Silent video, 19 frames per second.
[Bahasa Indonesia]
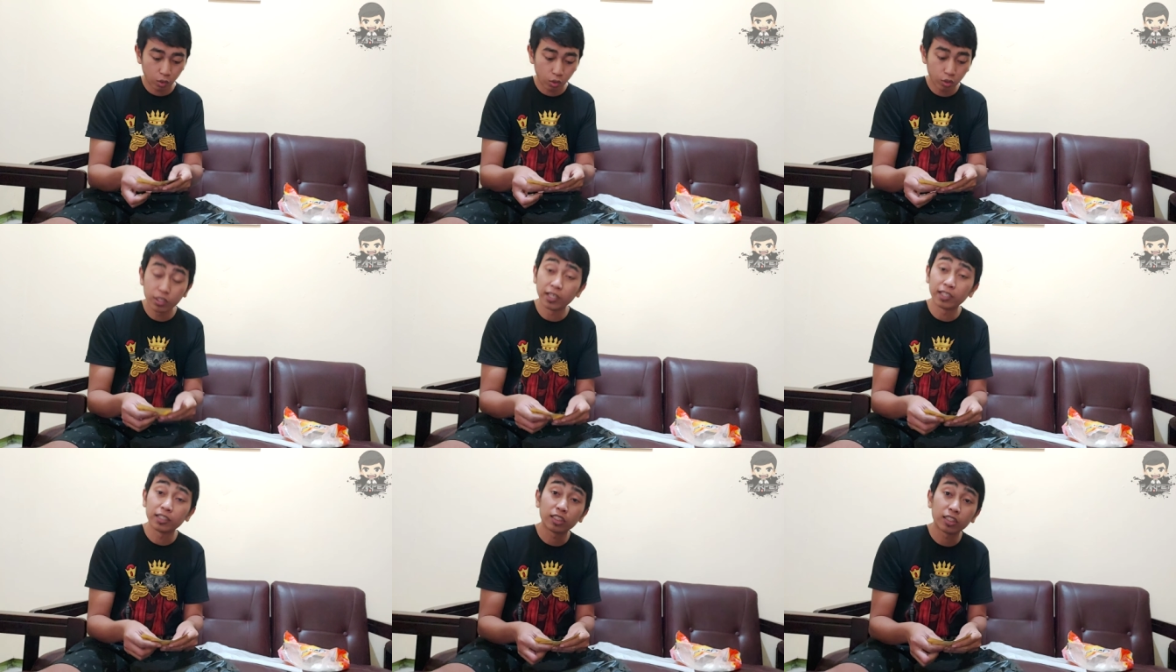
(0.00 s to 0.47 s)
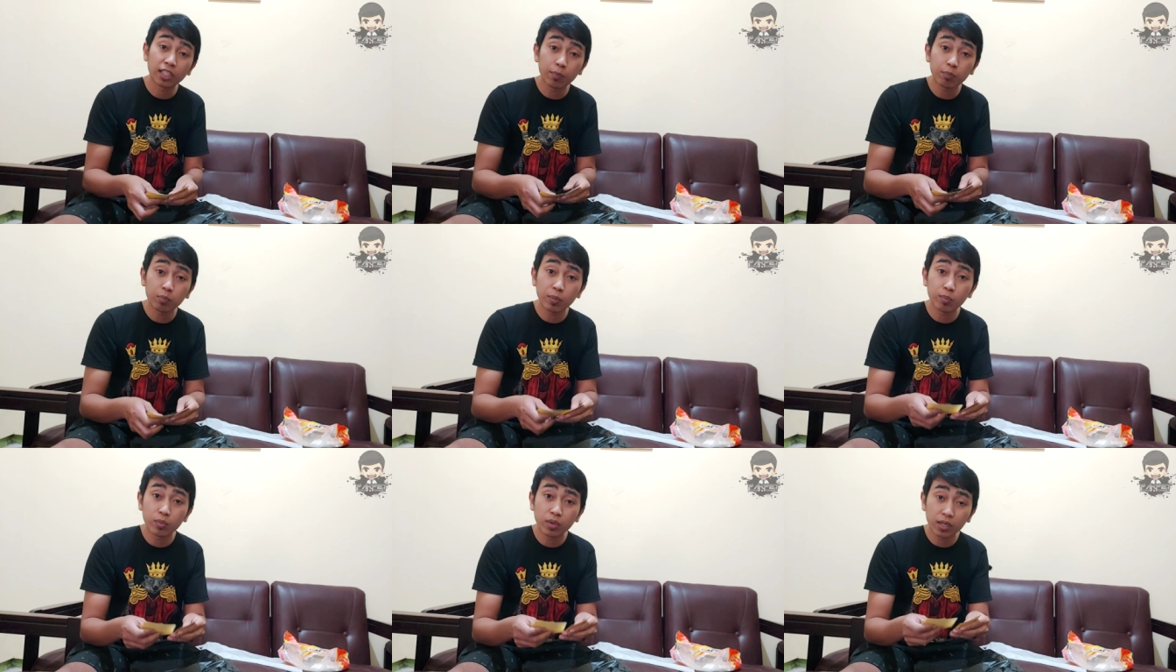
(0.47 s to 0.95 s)
Oh iya,
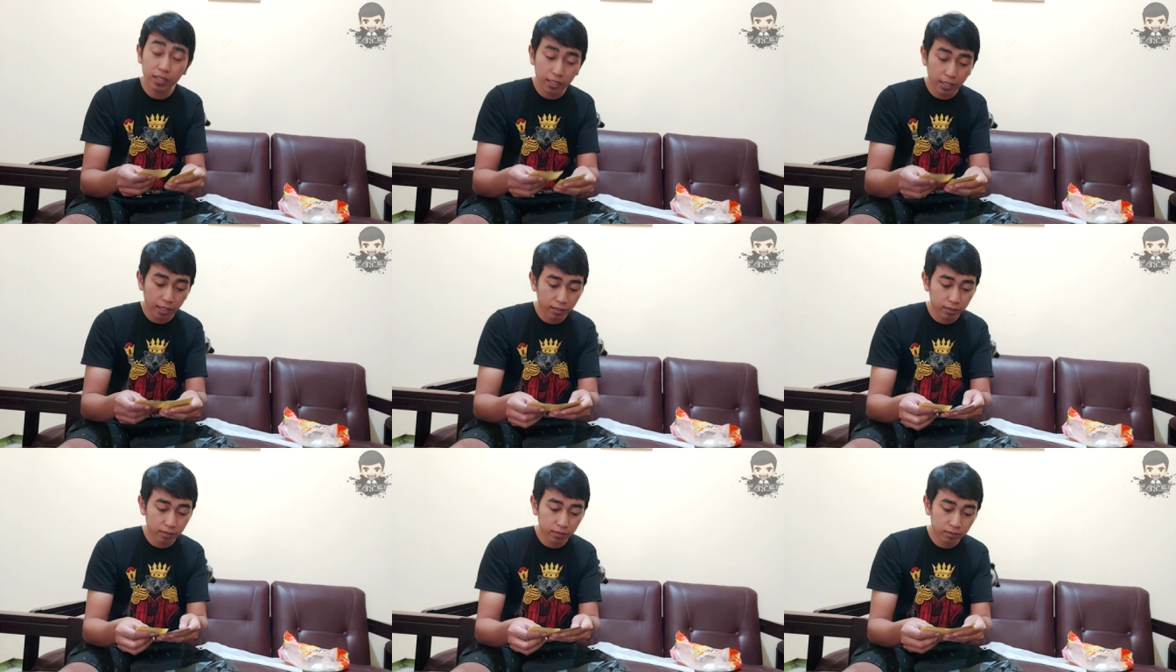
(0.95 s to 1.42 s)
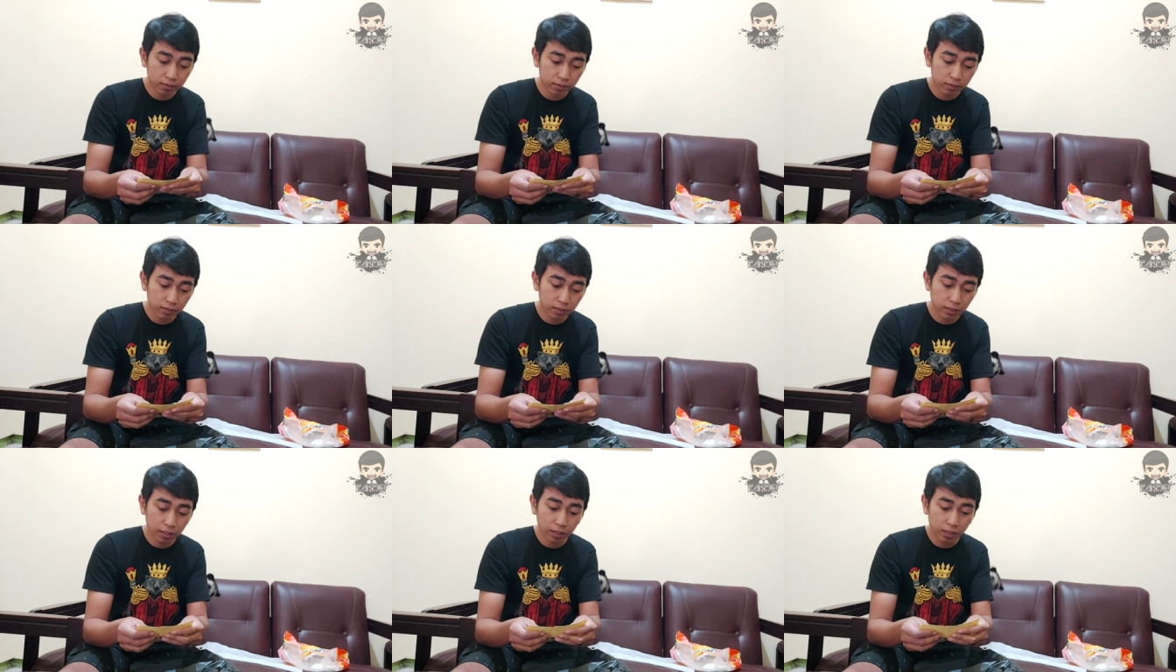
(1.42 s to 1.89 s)
setiap
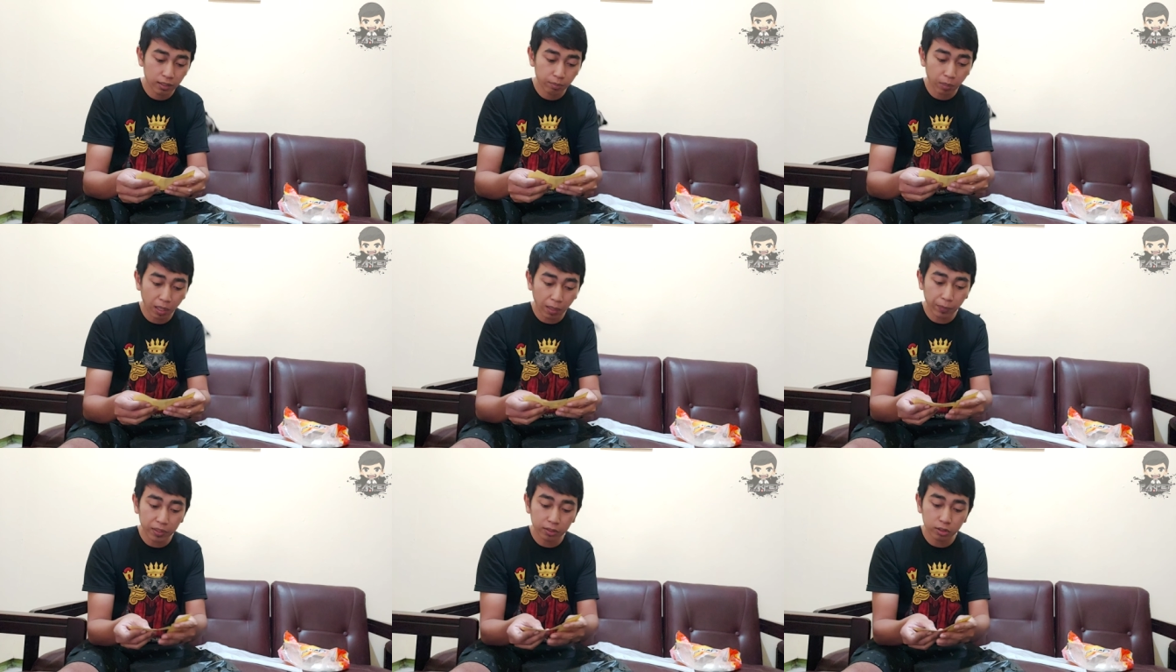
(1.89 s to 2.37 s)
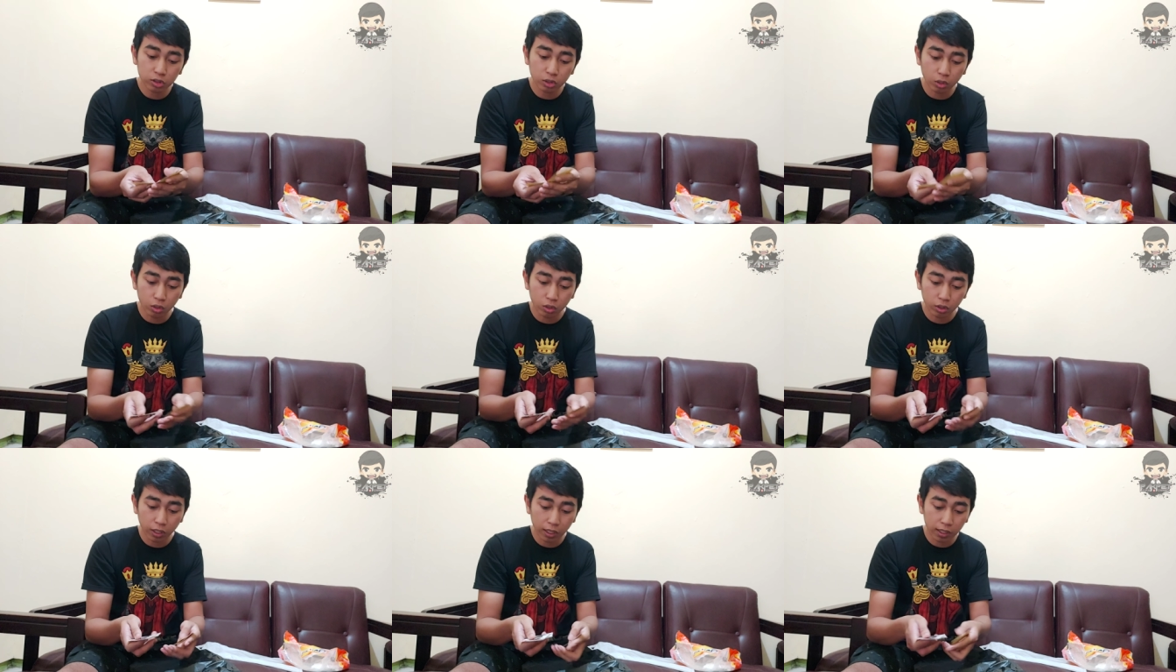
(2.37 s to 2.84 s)
pembelian di Pak Pet
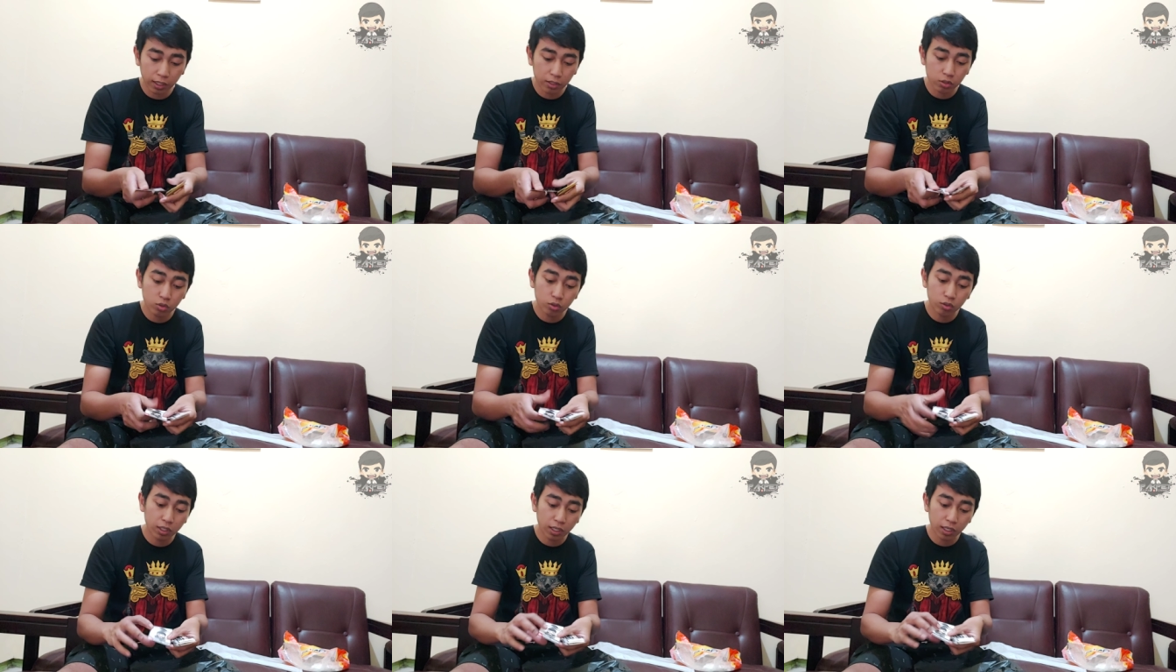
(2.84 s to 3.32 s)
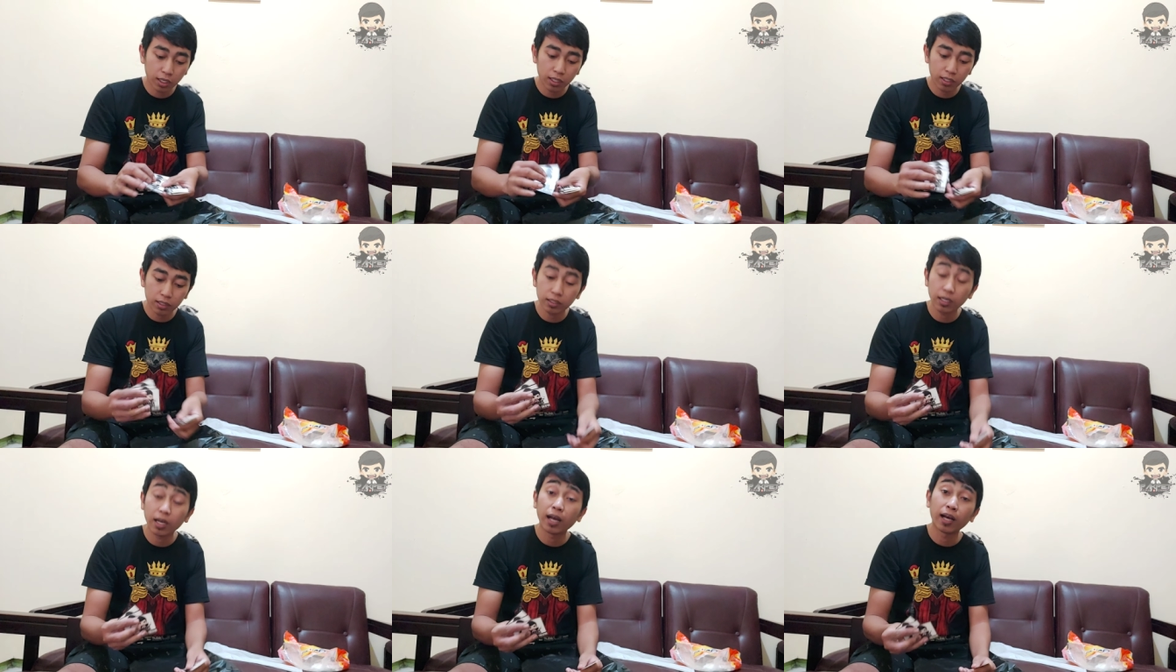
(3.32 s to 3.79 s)
Store kalian juga